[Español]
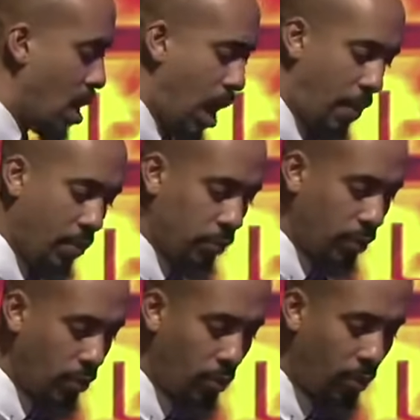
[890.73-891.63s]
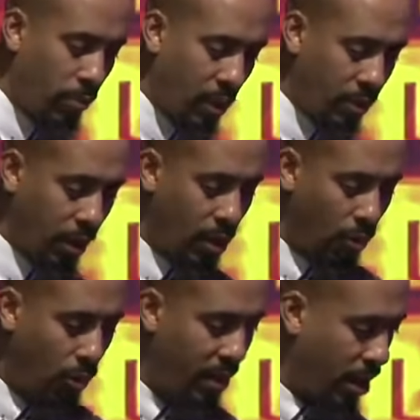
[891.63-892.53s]
había un señor pobre que tenía una
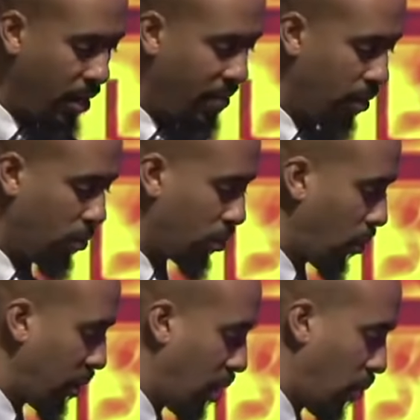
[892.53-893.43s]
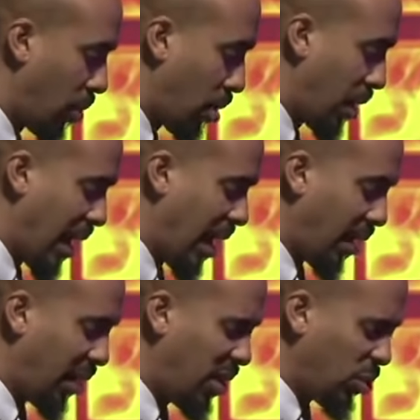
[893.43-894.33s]
oveja y había otro que, tenía un, que era
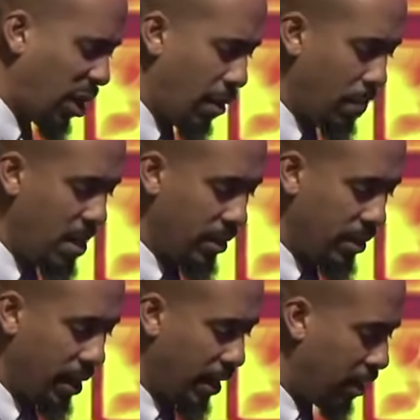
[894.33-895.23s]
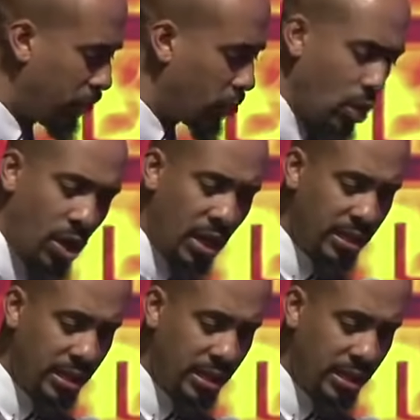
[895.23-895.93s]
rico, tenía miles de ganados. Le